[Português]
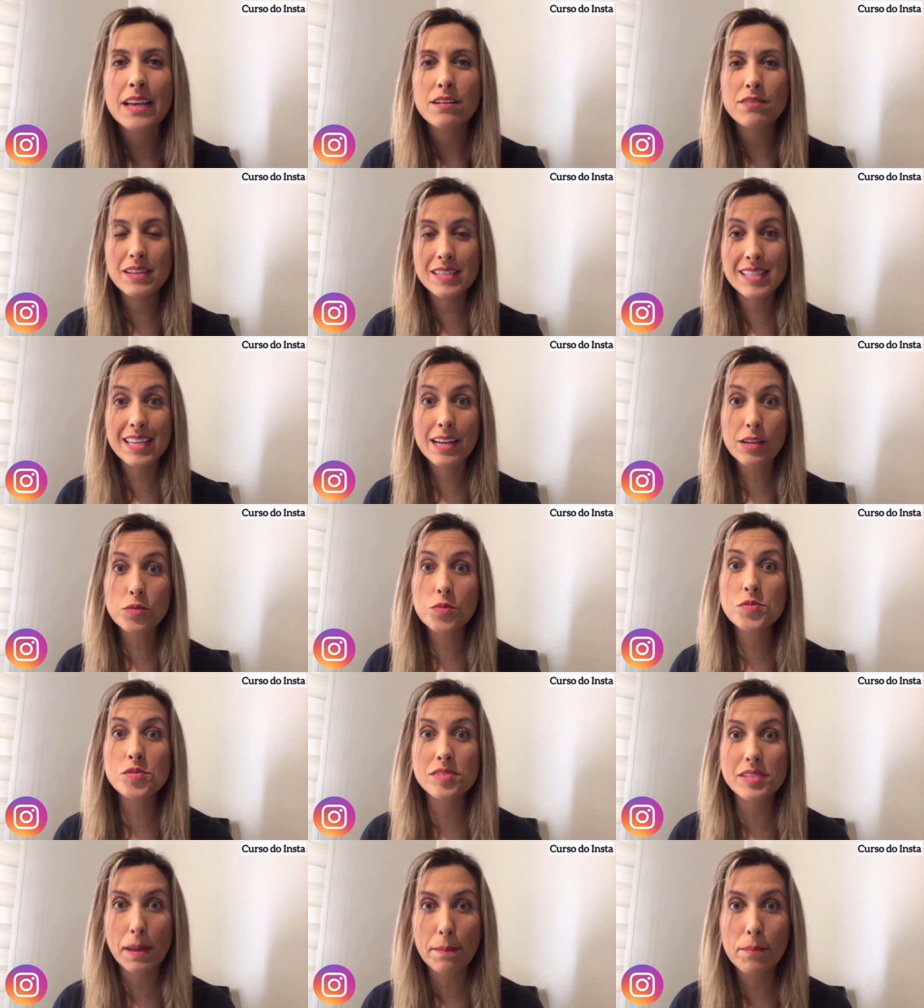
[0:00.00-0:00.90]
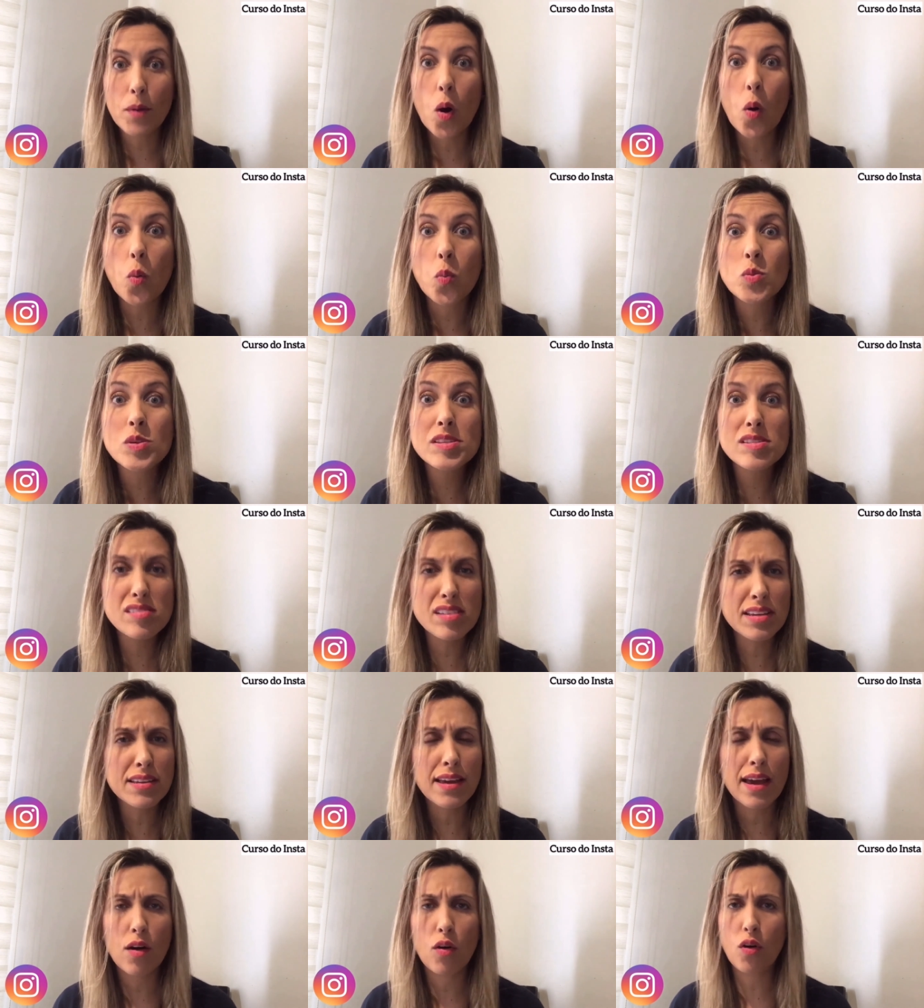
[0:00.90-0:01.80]
Fazer anúncios é bom?
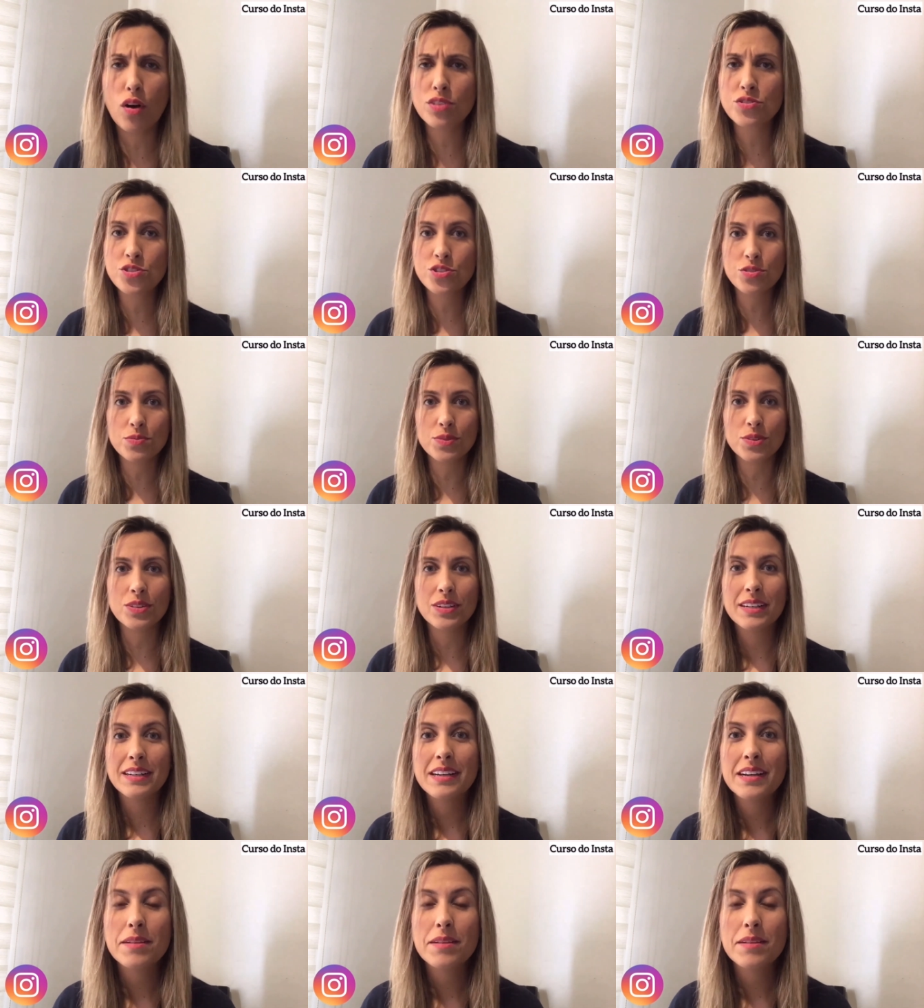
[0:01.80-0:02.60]
Sim, é ótimo.